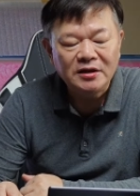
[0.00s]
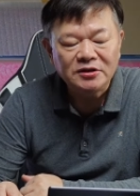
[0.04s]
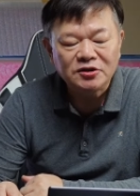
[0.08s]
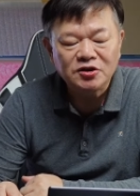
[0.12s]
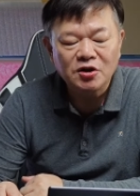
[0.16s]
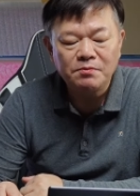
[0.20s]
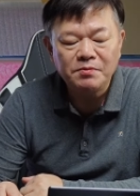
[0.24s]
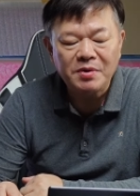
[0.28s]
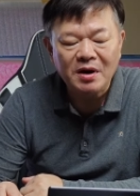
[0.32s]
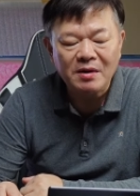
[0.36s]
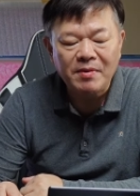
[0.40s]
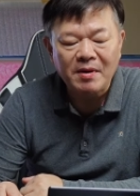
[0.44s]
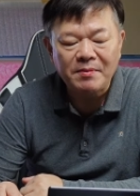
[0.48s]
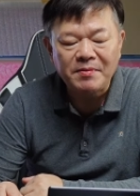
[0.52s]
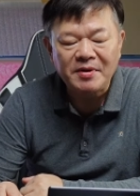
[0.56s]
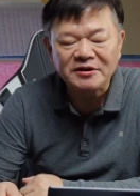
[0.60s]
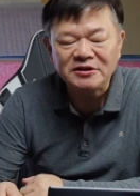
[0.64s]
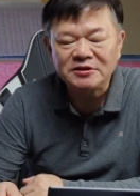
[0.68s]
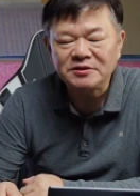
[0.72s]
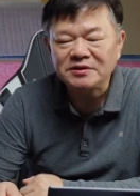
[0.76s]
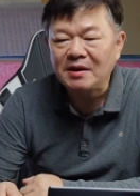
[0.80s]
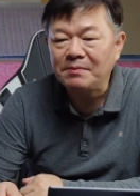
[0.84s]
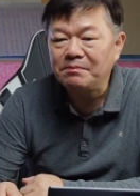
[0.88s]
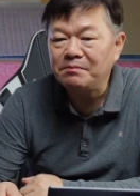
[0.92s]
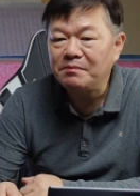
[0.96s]

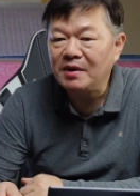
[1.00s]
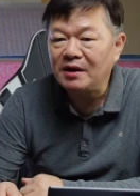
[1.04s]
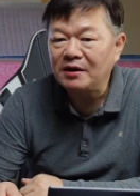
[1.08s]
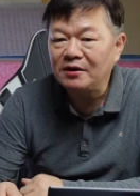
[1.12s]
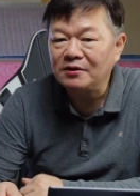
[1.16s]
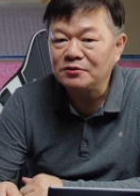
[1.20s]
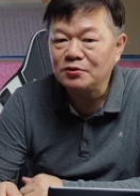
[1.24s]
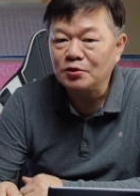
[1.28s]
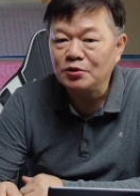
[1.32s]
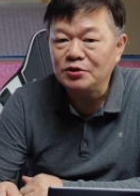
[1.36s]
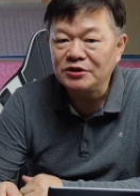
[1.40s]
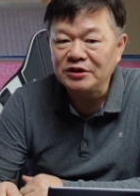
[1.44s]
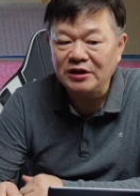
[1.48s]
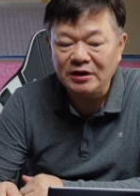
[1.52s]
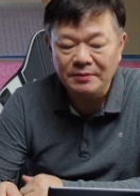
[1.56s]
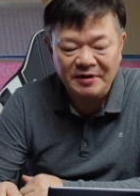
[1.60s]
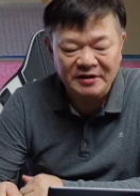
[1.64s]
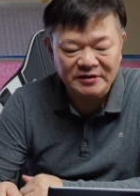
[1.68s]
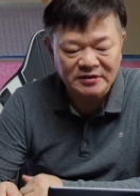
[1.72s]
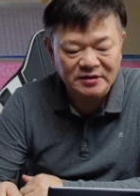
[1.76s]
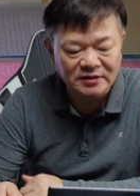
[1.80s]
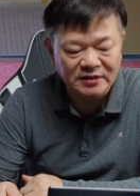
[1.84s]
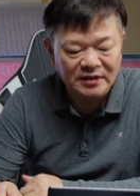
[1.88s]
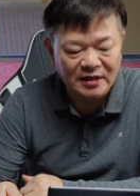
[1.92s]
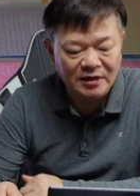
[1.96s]
1883만 원 손실이
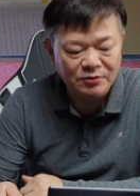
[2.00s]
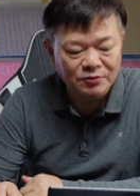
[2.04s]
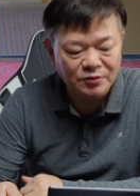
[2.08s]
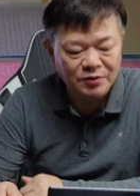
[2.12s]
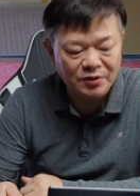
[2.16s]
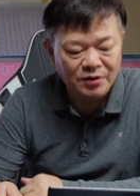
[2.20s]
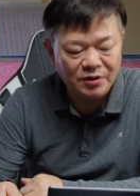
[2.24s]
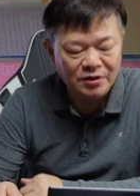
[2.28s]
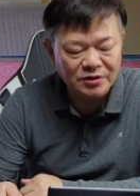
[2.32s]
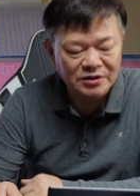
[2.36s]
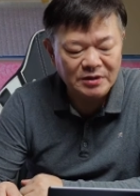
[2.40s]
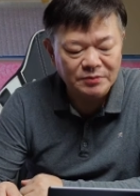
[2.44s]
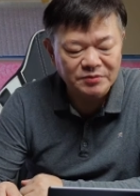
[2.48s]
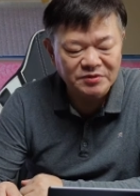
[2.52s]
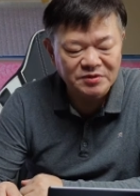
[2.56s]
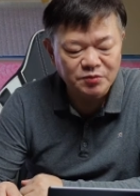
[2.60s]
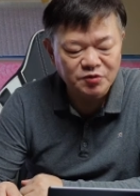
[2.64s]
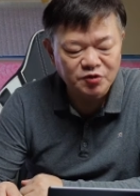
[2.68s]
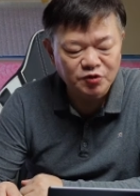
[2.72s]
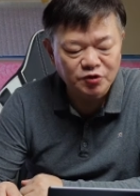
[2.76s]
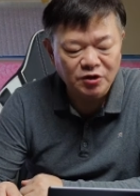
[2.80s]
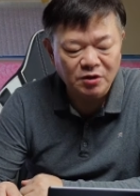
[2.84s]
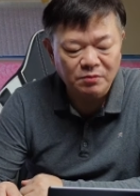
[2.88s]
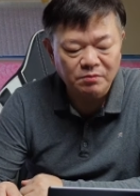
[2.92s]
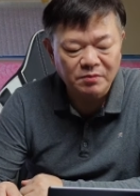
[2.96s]
발생되고요
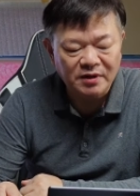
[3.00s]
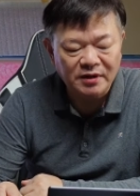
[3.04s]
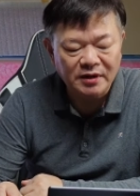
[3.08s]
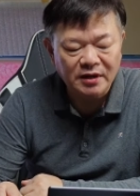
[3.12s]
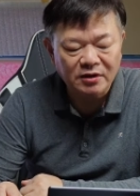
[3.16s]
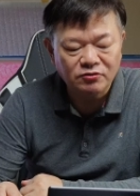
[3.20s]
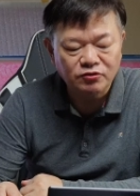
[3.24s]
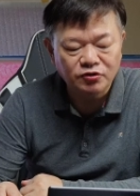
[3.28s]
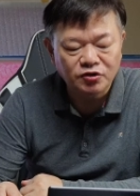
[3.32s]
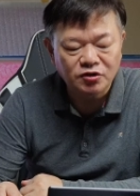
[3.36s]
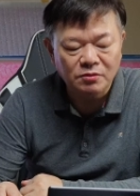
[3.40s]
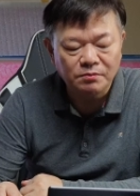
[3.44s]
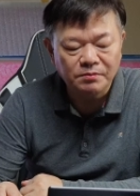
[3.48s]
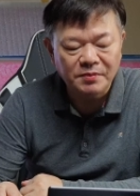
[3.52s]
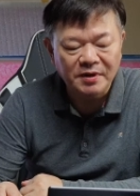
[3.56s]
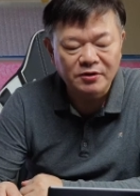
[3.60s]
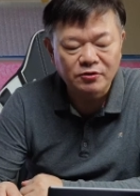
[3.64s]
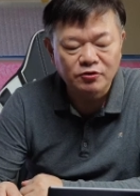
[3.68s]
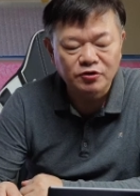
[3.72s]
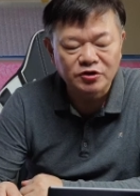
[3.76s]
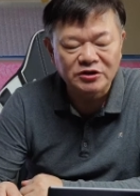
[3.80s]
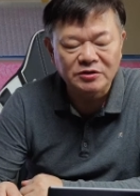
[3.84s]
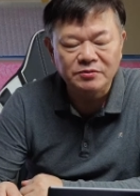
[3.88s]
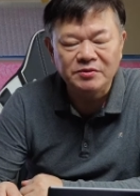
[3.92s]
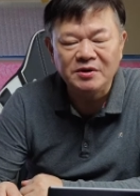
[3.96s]
36년 만에
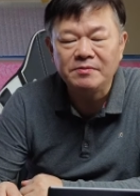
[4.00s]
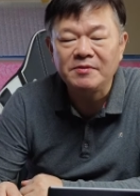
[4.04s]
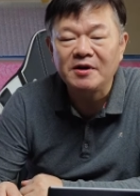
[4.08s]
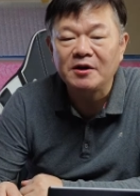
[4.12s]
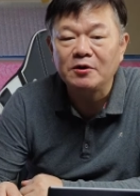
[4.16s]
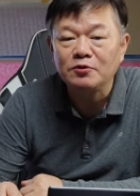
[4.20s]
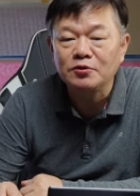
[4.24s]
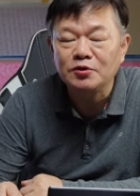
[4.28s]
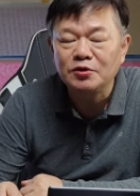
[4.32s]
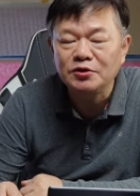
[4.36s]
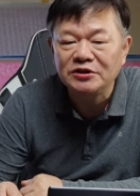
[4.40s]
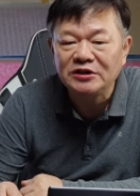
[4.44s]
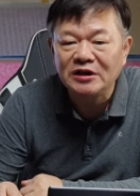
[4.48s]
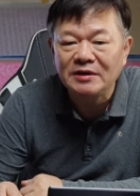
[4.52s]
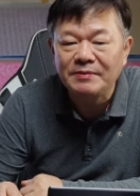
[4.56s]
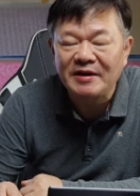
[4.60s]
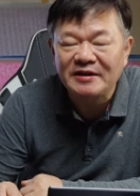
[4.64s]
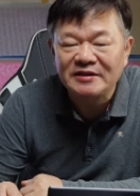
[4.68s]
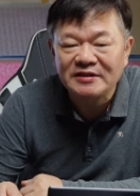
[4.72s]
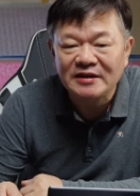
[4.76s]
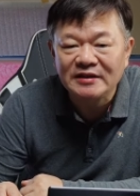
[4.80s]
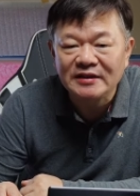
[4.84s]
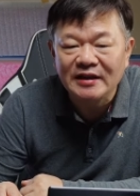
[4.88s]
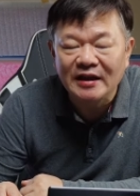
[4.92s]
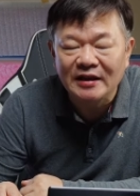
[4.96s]
9162만 원 손실이
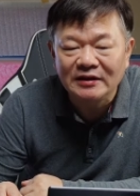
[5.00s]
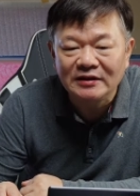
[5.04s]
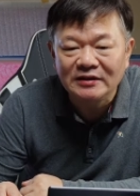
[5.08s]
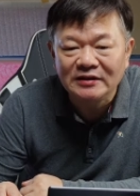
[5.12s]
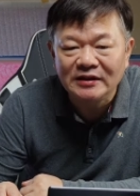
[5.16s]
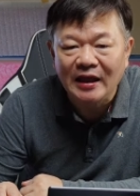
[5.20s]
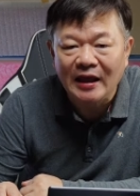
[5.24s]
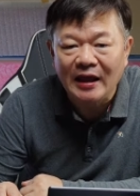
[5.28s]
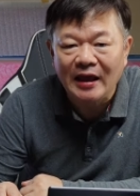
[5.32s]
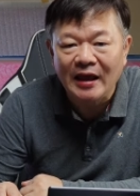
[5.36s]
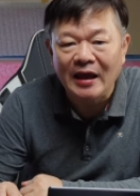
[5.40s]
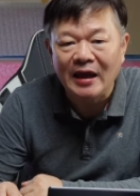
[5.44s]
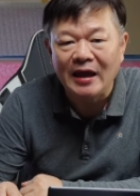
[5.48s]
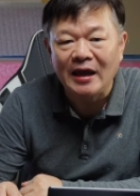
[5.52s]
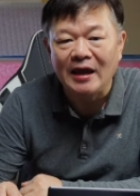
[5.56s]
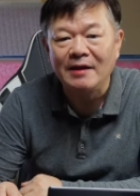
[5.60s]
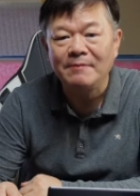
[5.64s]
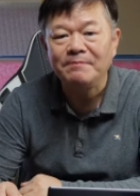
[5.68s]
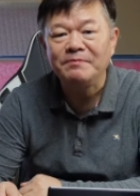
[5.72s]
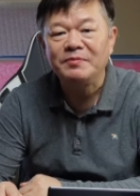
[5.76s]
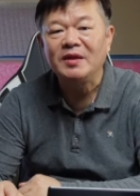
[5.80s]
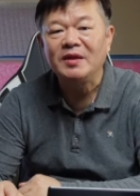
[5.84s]
발생되는데